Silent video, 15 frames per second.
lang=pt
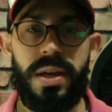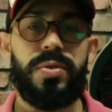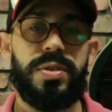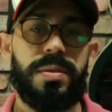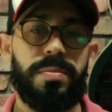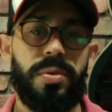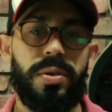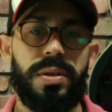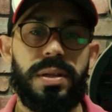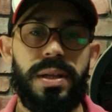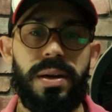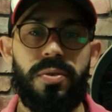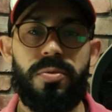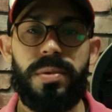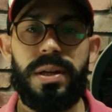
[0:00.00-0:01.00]
Você pode
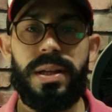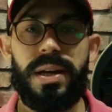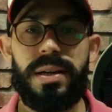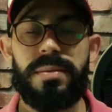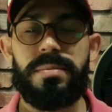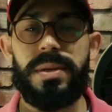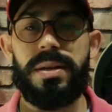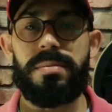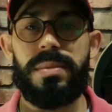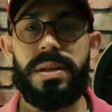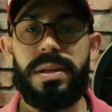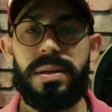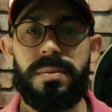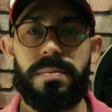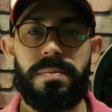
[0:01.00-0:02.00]
estar comendo aí
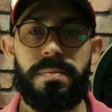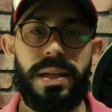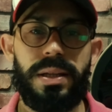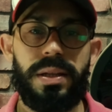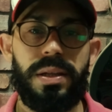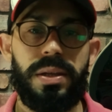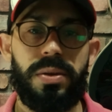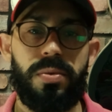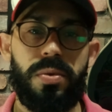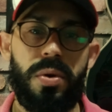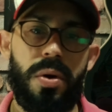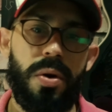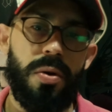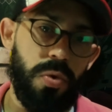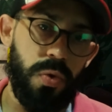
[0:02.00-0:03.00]
maminha, patinho,
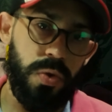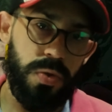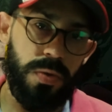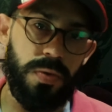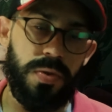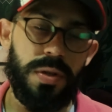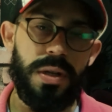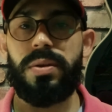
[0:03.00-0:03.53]
músculos.